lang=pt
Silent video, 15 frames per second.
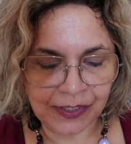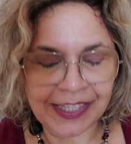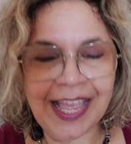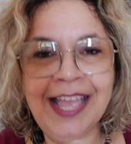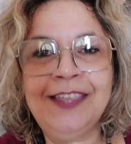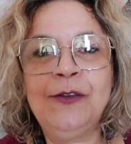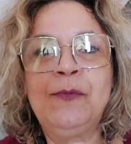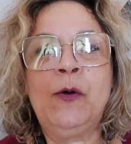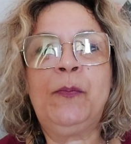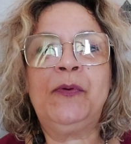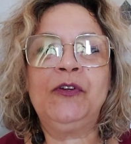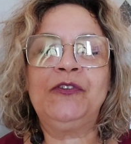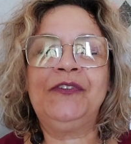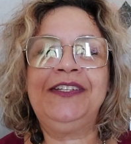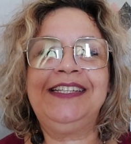tá aí uma
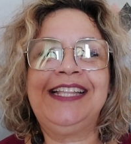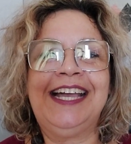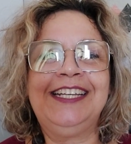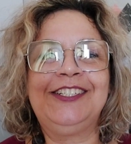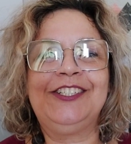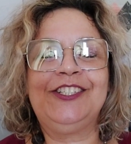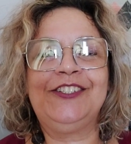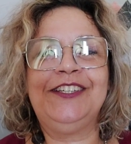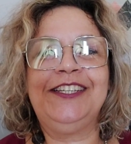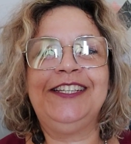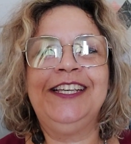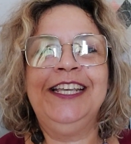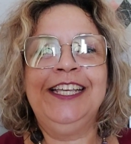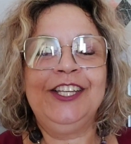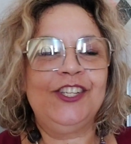oportunidade
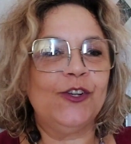de,